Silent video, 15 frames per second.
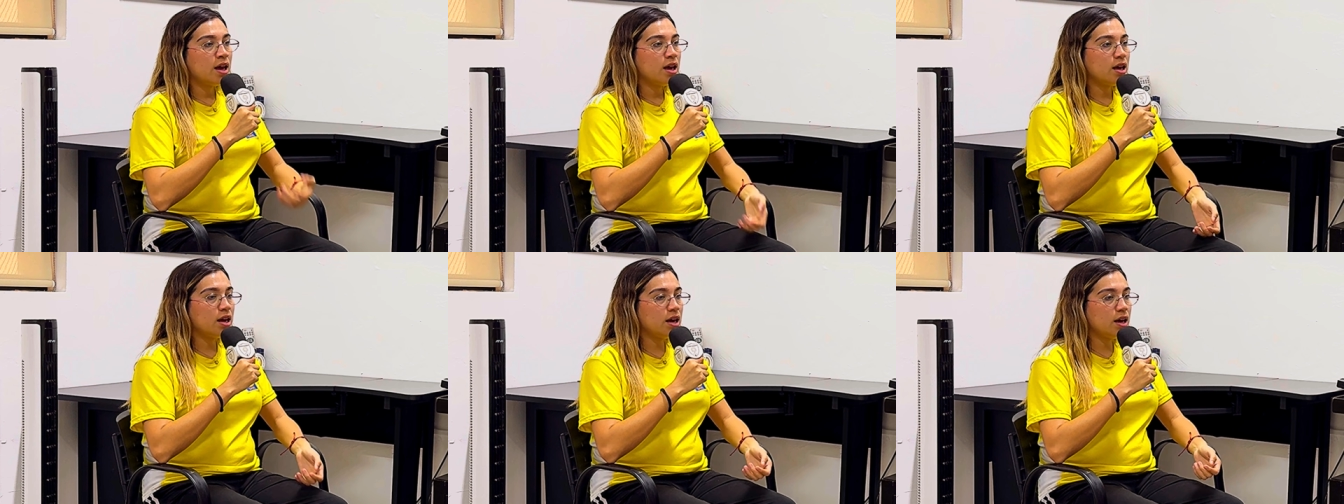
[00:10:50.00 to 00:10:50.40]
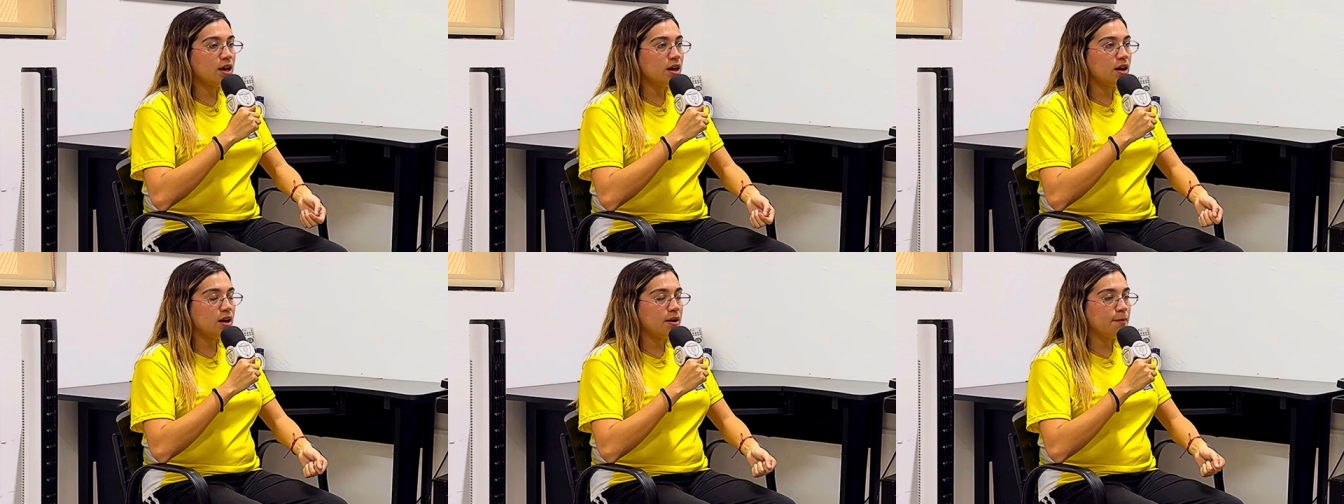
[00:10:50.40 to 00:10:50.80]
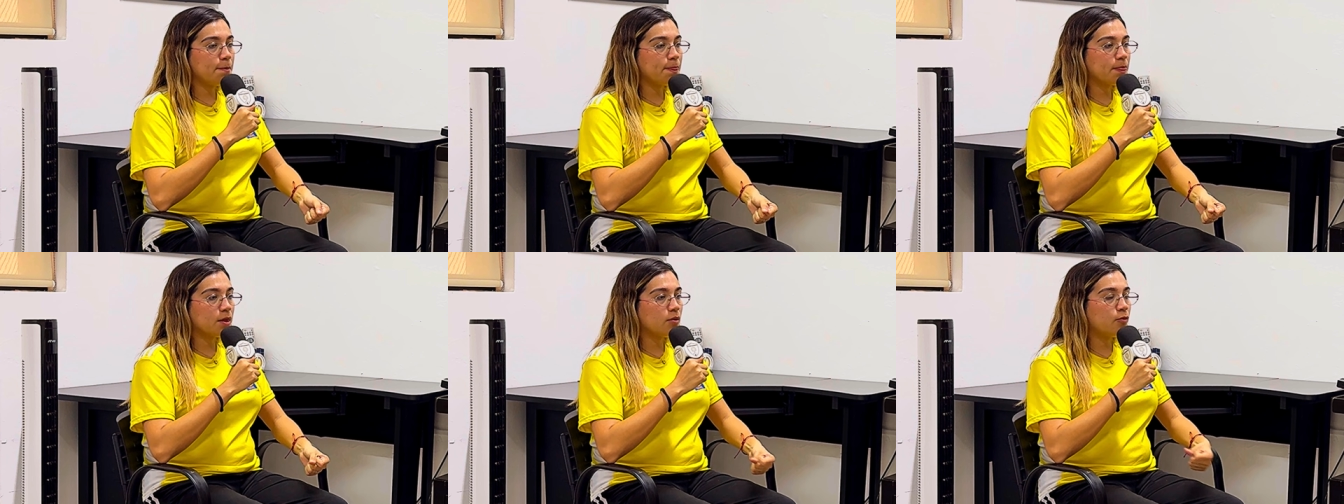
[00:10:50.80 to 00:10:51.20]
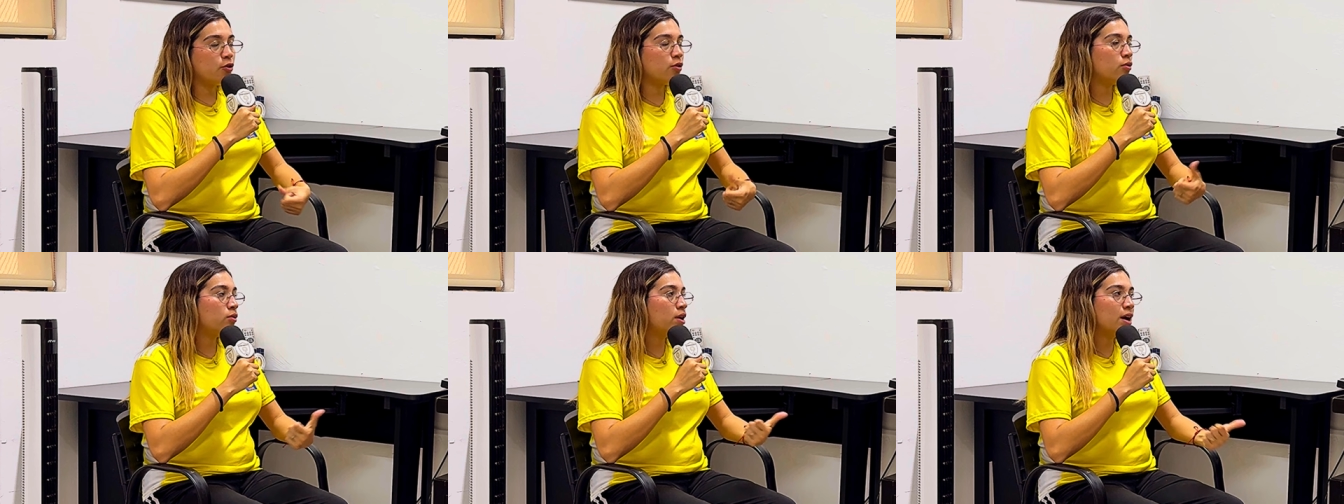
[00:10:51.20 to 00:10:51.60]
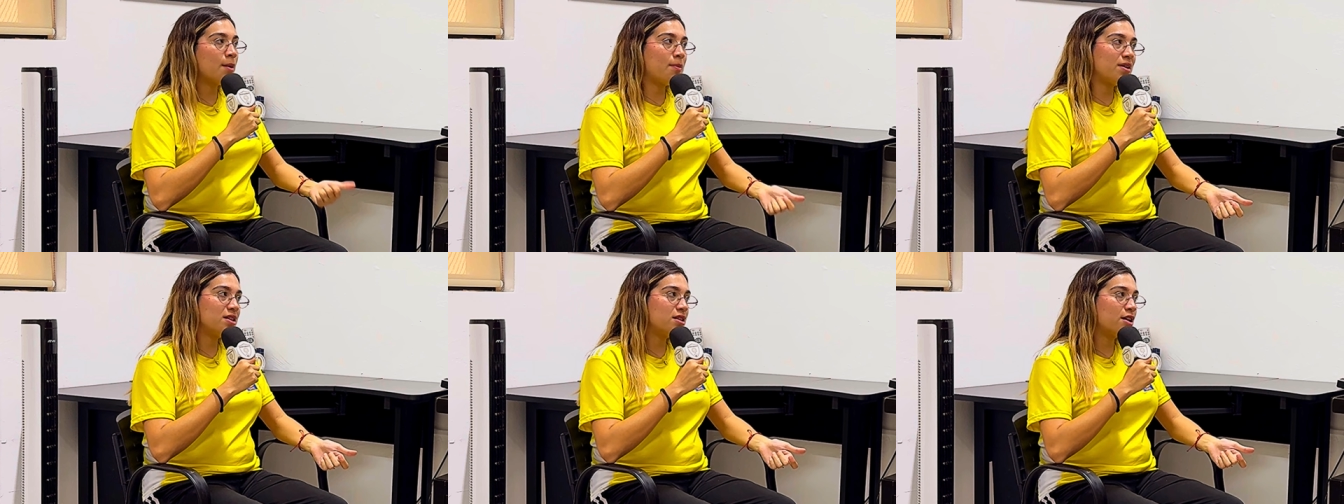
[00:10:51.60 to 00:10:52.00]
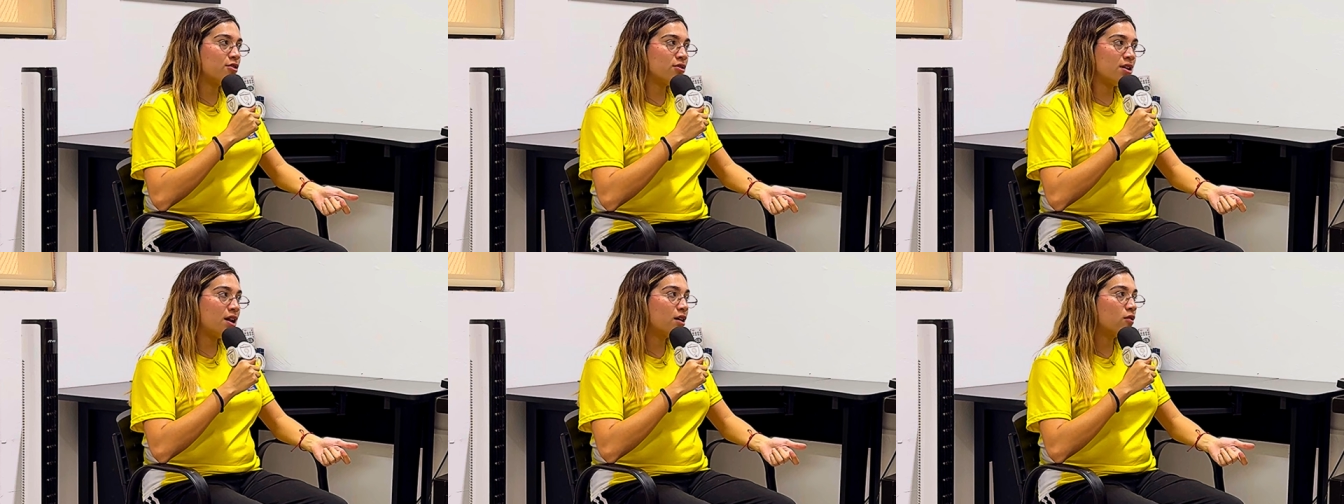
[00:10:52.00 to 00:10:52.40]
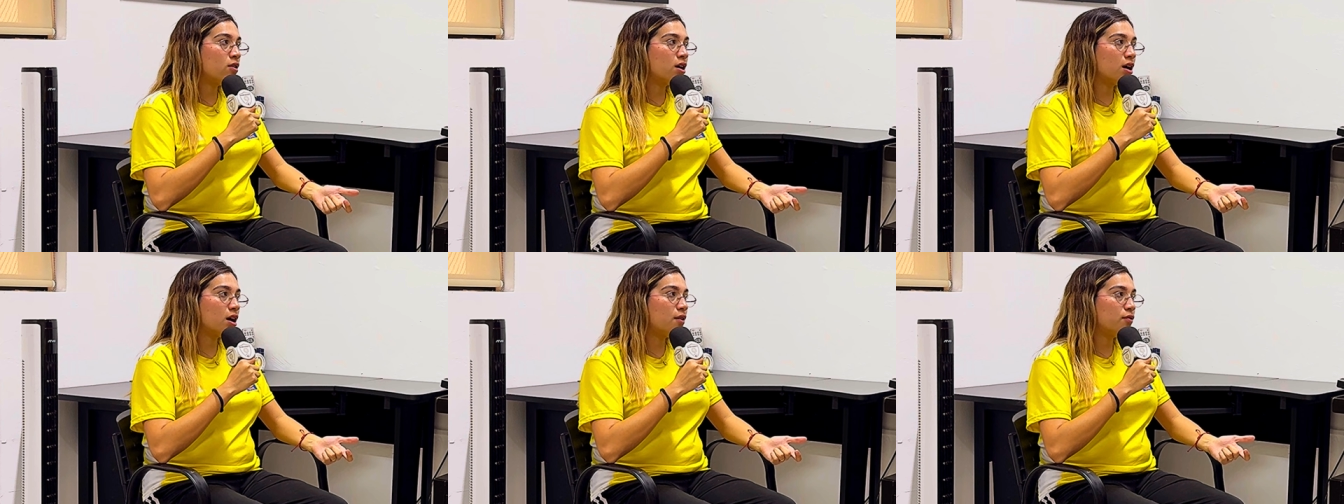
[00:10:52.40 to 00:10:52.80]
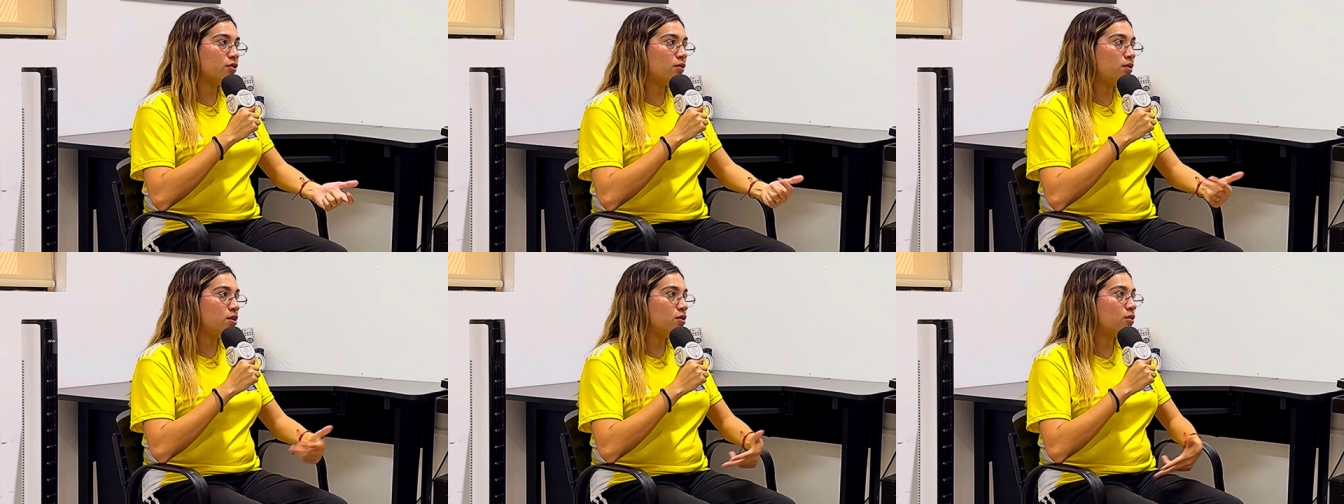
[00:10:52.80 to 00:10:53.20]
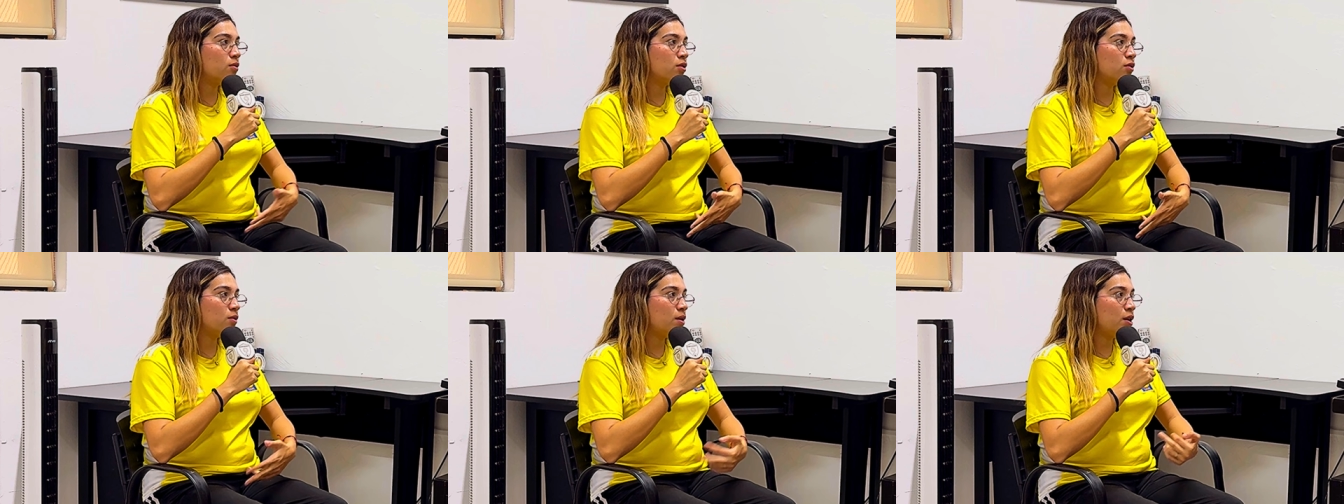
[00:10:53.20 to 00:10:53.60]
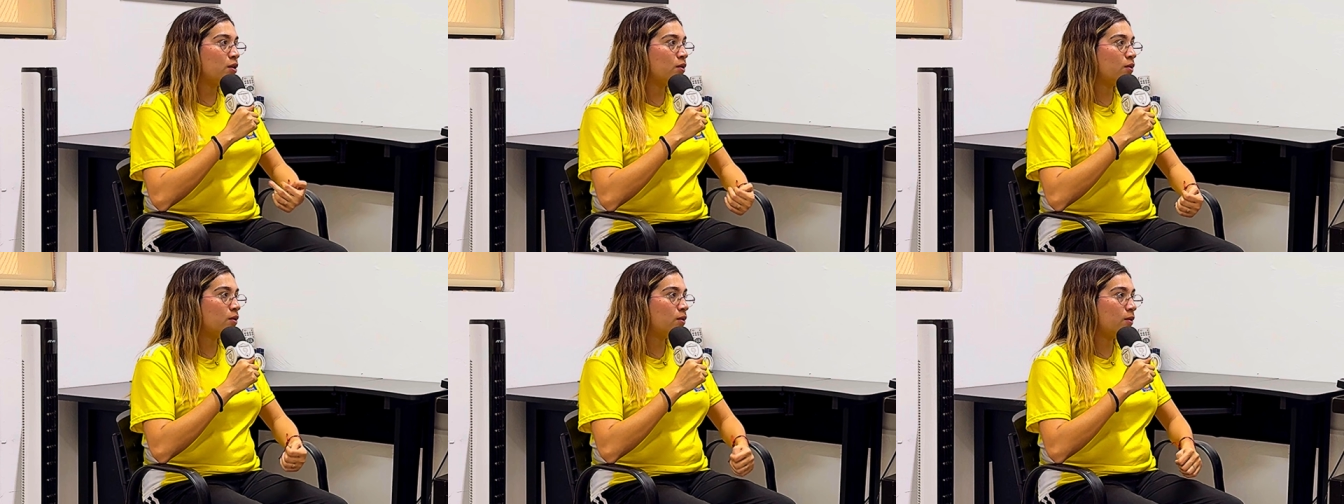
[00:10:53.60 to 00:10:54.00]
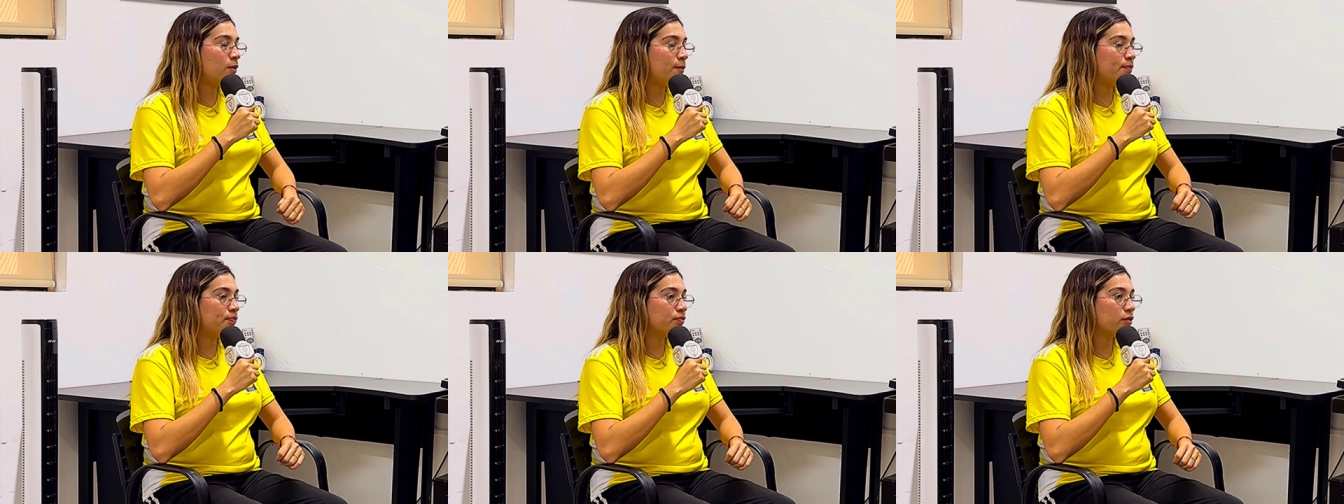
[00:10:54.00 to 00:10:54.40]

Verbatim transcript: Y fue con una capacitación de la CONCACAF cuando vino,